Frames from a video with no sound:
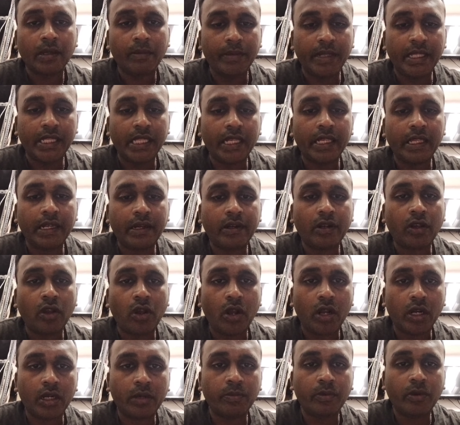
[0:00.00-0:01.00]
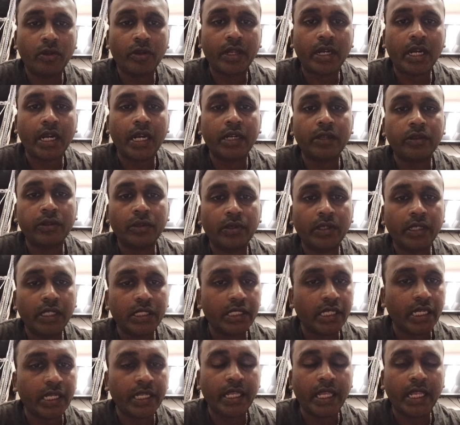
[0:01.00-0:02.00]
మీ దగ్గర హాట్ బ్లోయర్ లాంటిది ఉంటే
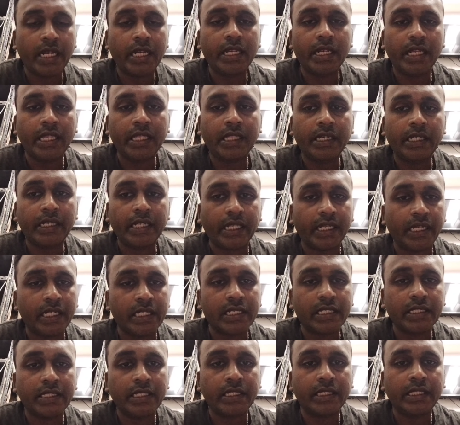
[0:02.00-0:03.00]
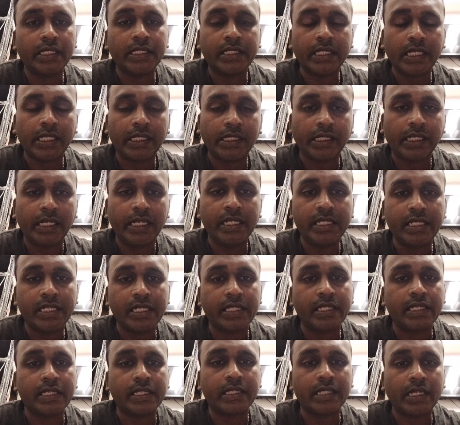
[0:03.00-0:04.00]
చేయాలి లేదా టెక్నీషియన్ దగ్గర తీసుకెళ్తే క్లీన్
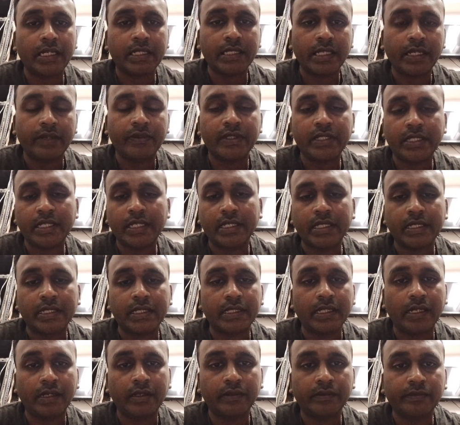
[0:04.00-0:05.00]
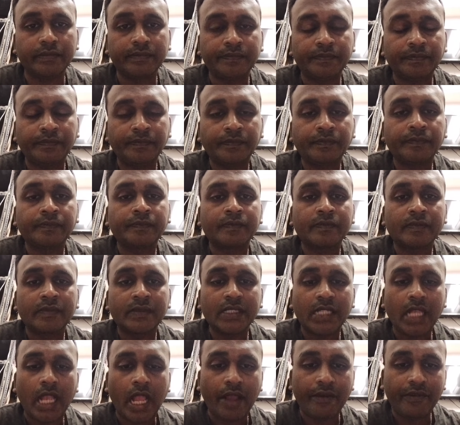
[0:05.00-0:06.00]
చేసిస్తాడు సర్వీస్ చేసిస్తాడు
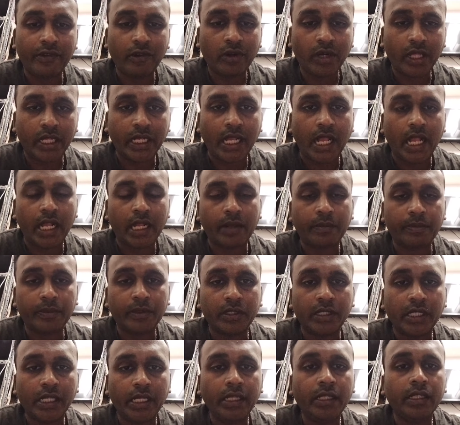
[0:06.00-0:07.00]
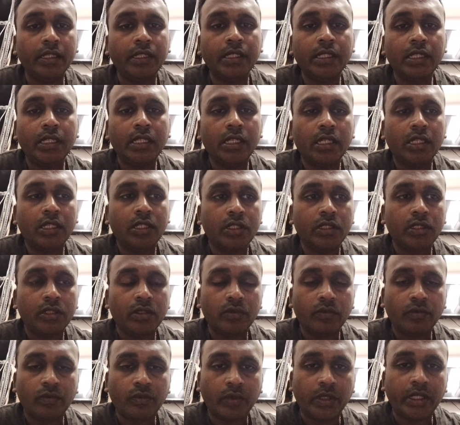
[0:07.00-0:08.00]
అవి కూడా కాకపోతే
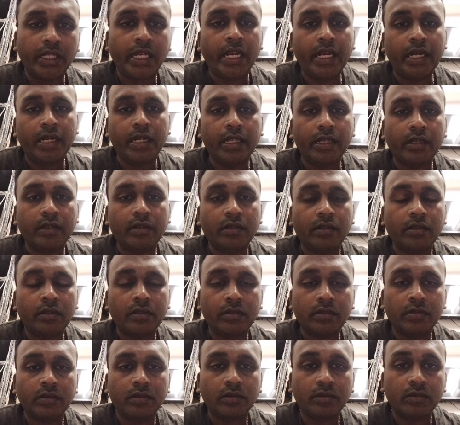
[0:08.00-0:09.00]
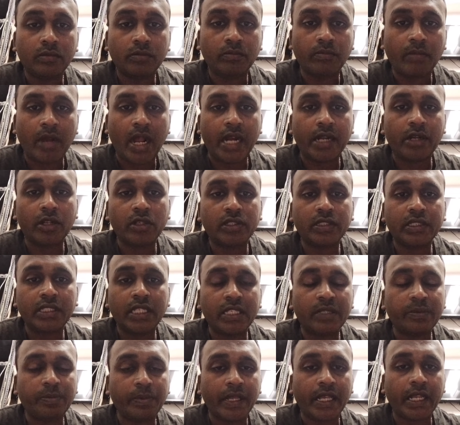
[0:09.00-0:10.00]
వదిలేయండి మాట వస్తే
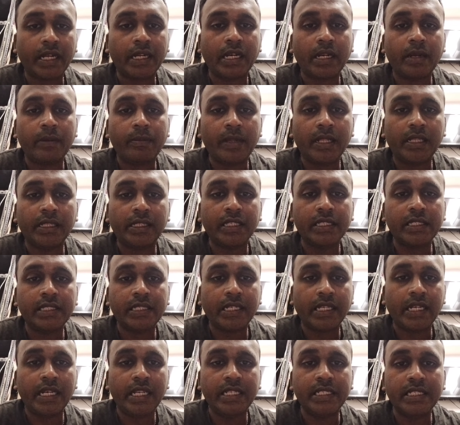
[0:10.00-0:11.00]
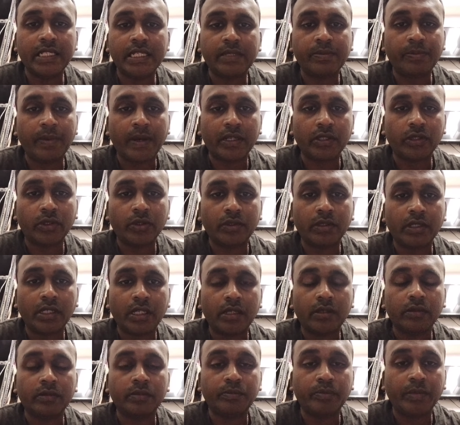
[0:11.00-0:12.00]
స్పీకర్ టర్మినల్ తీసి క్లీన్ చేసి పెడుతూ
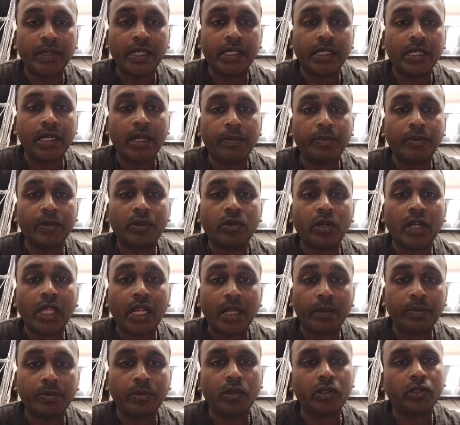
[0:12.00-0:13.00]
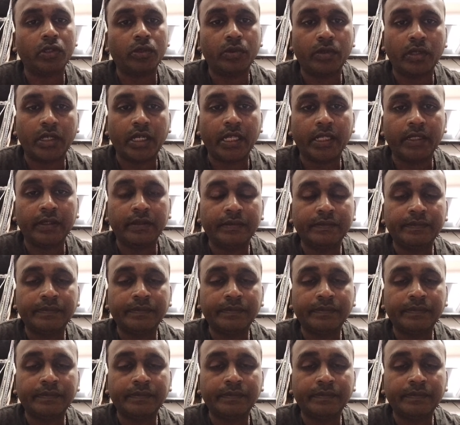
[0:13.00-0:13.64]
ఉంటారు పెట్టినప్పుడు కూడా అలా పోతూ ఉంటాయి